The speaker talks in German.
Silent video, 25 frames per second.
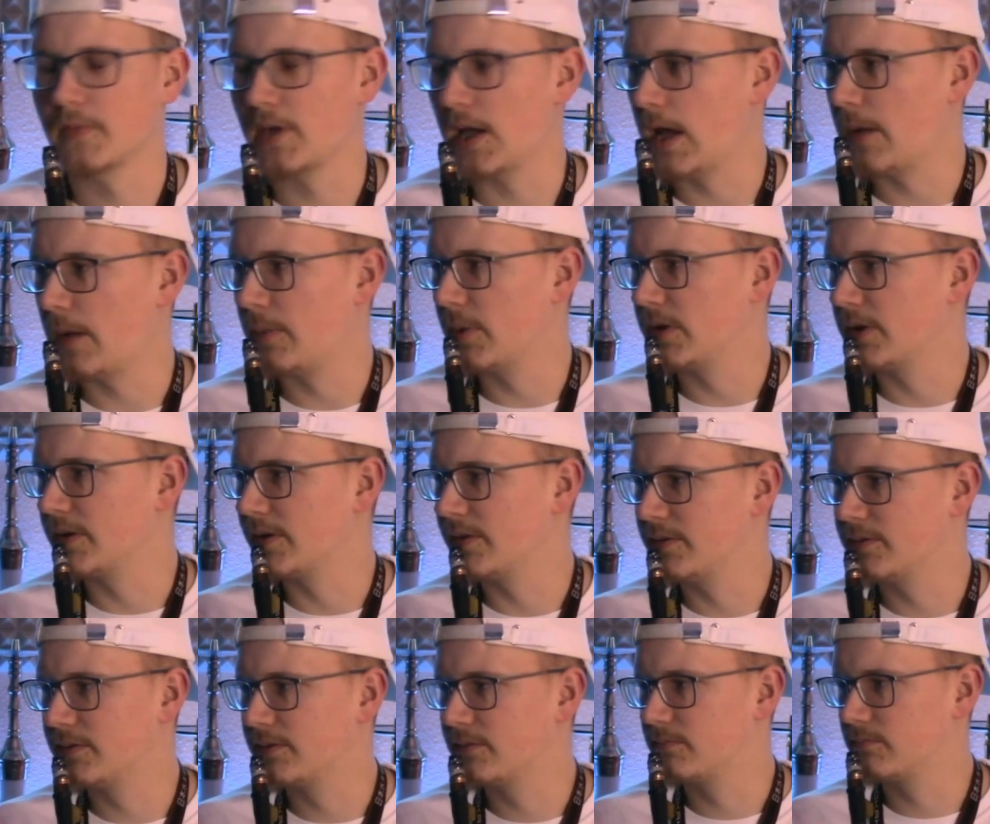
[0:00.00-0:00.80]
Aber
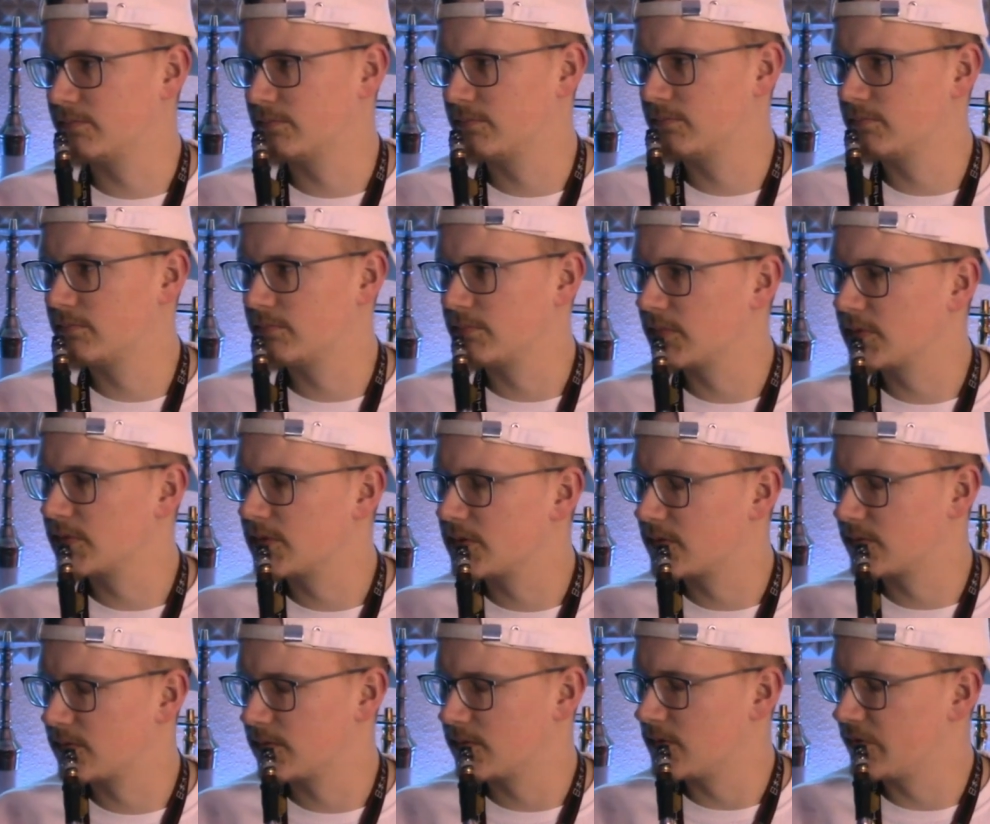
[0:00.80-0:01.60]

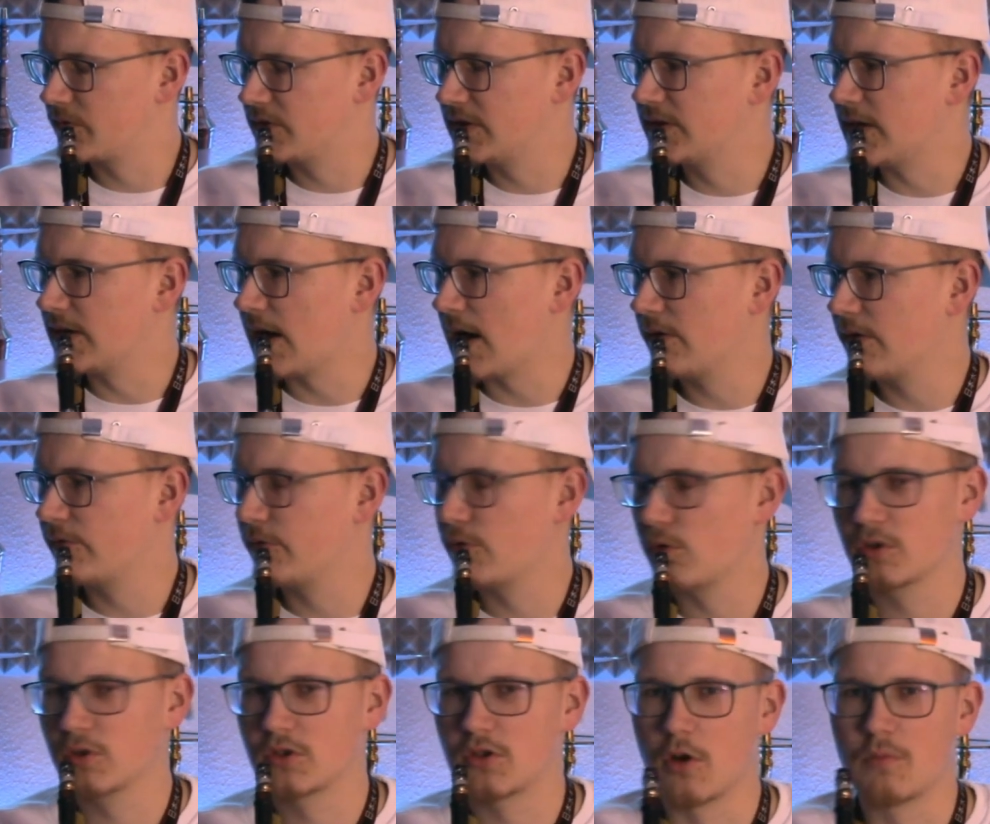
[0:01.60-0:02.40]
auf die
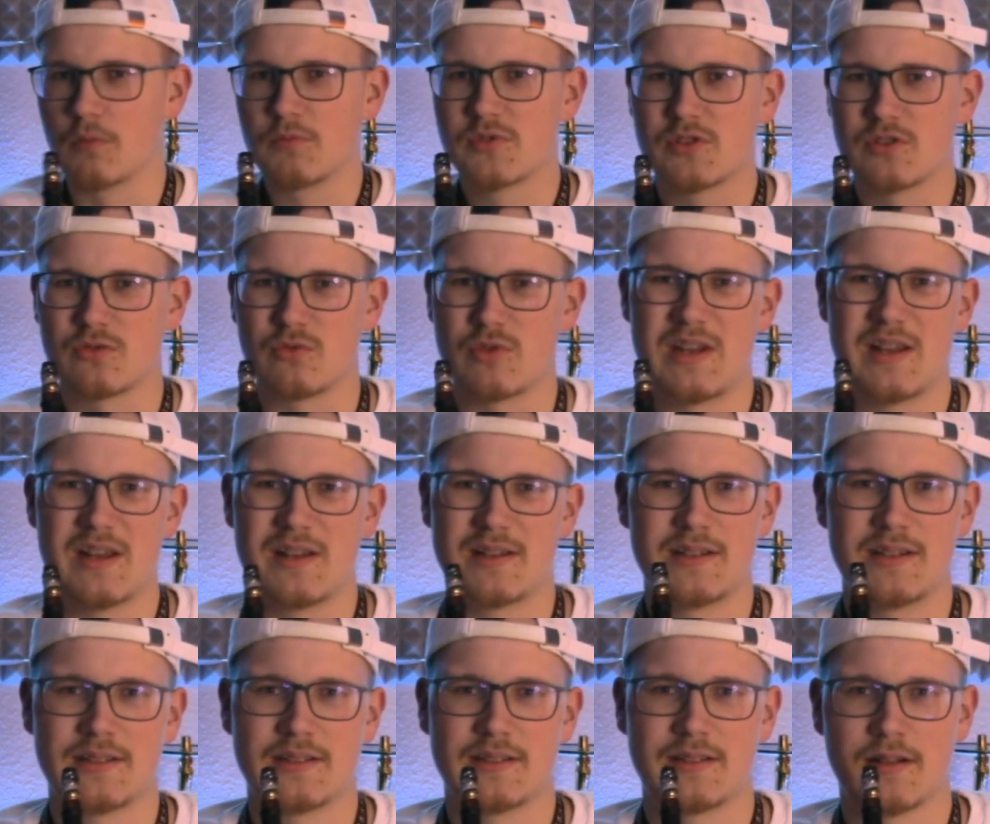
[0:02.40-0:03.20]
Drachenfrucht kommst du hier
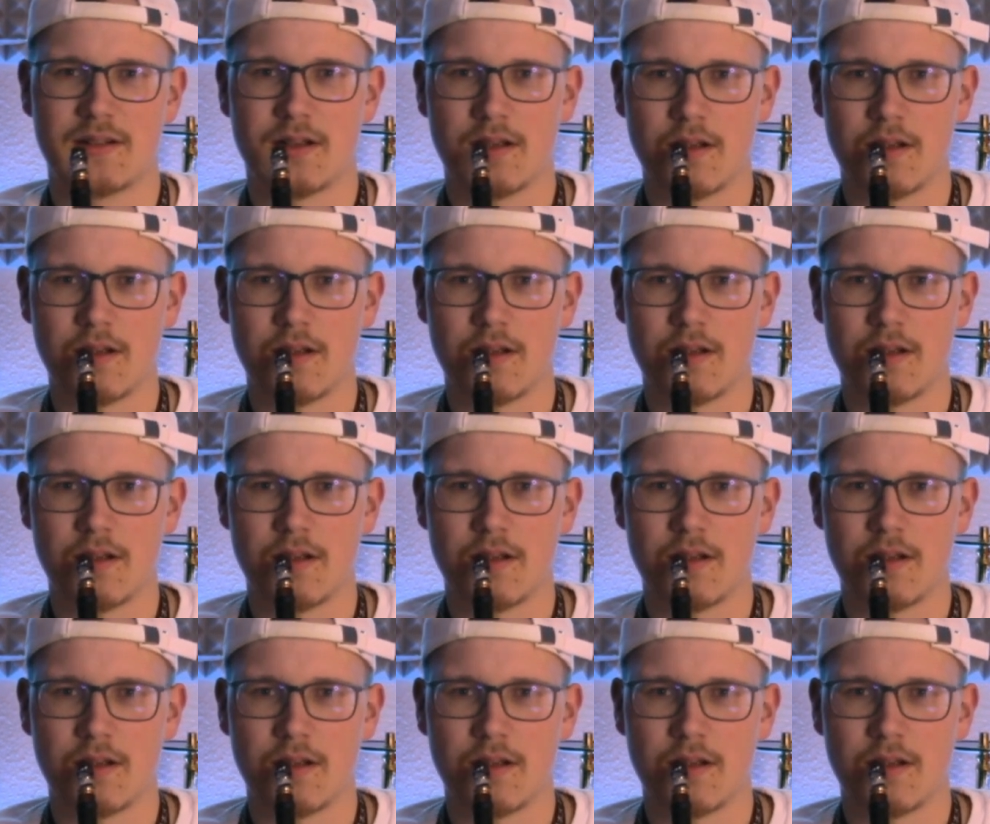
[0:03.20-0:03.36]
nicht.